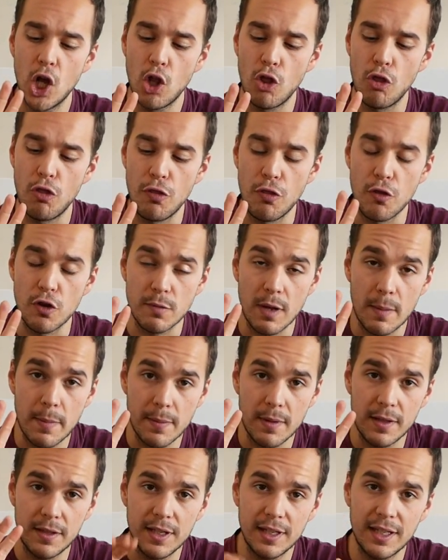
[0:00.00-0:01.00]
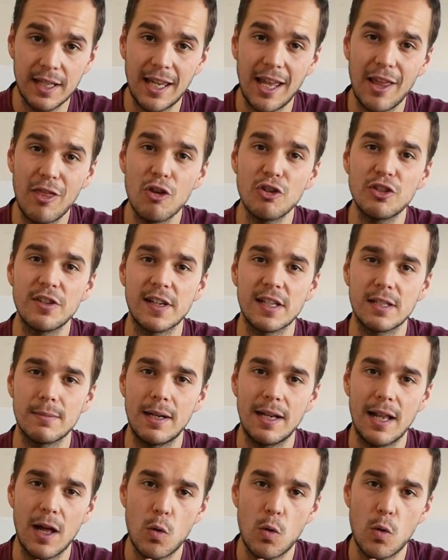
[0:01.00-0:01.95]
nos va a permitir que no se resbale la